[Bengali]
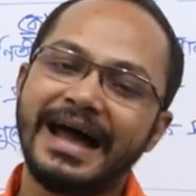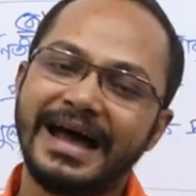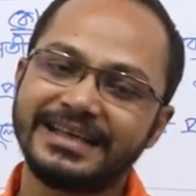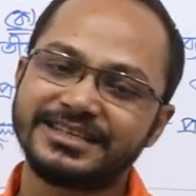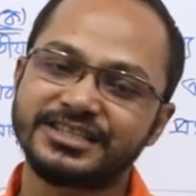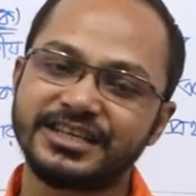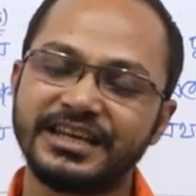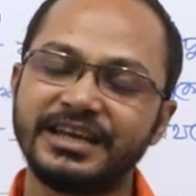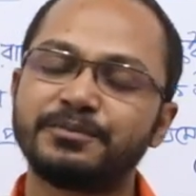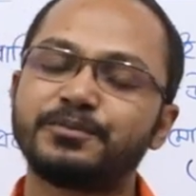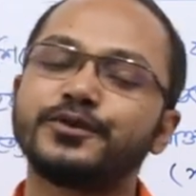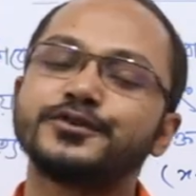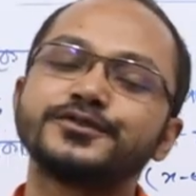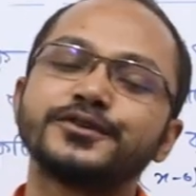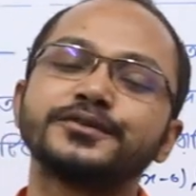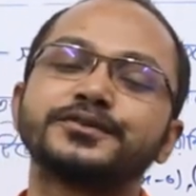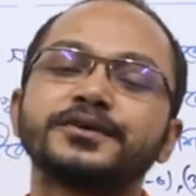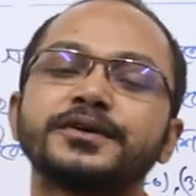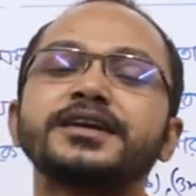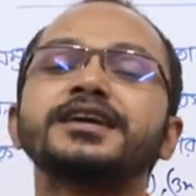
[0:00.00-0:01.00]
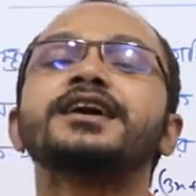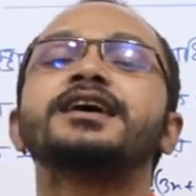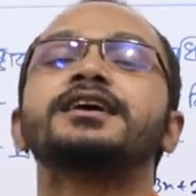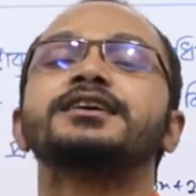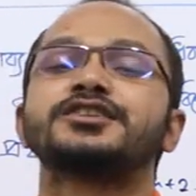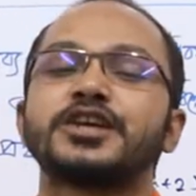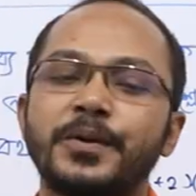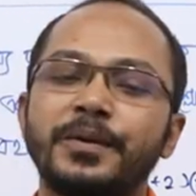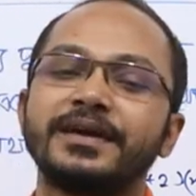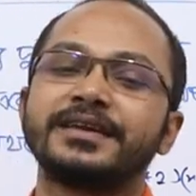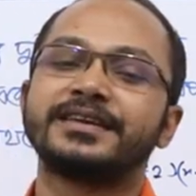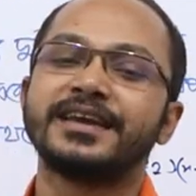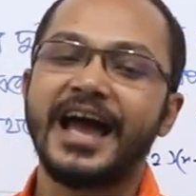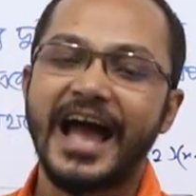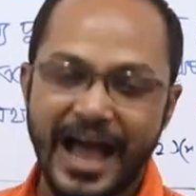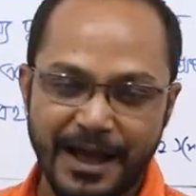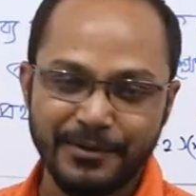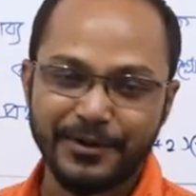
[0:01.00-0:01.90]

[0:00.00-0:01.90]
আজ এ পর্যন্তই সবাইকে